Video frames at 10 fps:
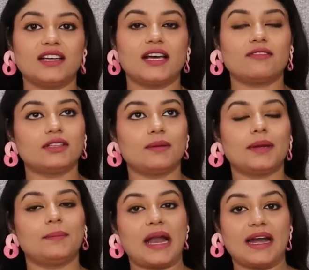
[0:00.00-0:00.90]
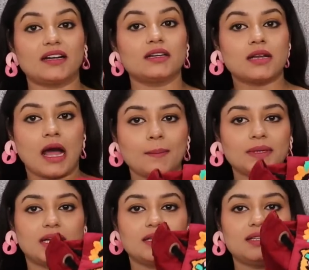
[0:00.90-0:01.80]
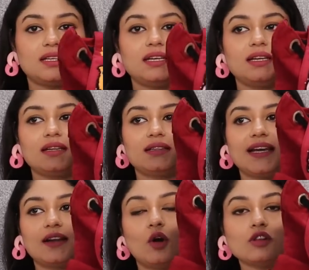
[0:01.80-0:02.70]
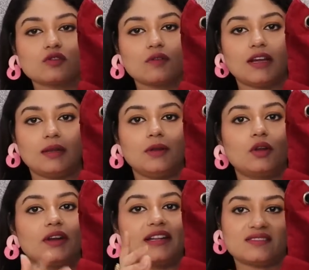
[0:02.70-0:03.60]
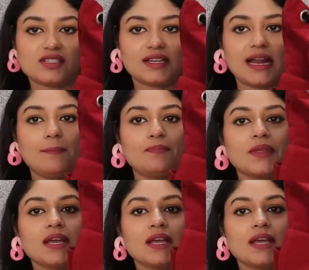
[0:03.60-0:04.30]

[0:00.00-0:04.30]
दिया यार मतलब मैं ब्रांड का नाम बता दी थी दे आर ऑल्सो अवेलेबल ऑन इंस्टाग्राम